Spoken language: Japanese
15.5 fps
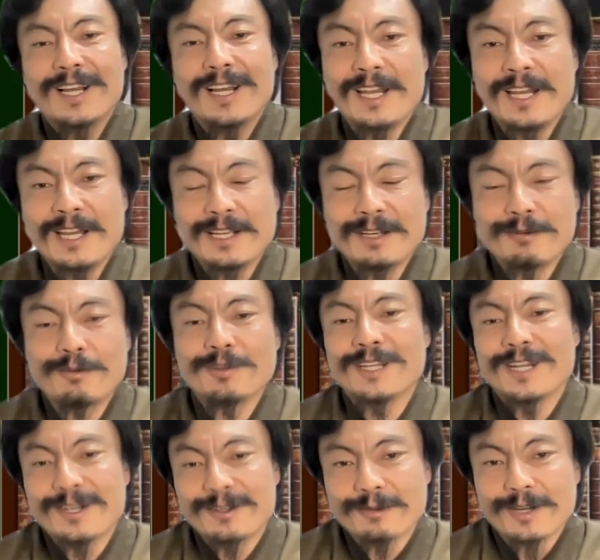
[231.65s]
えを
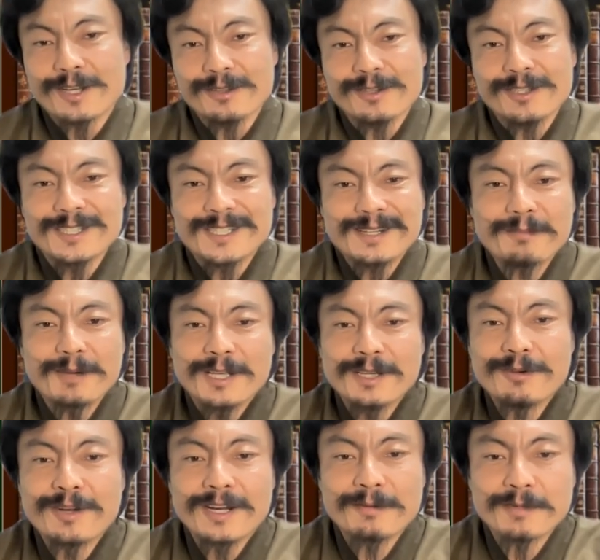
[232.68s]
入れるのかとかですね、まあ、い
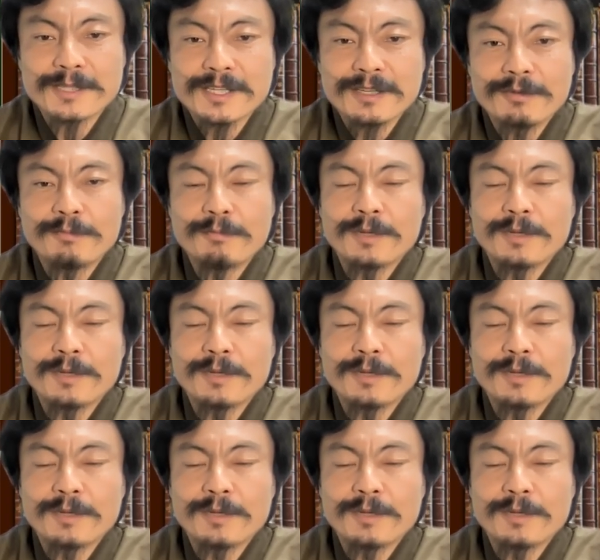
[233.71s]
ろいろありますけど、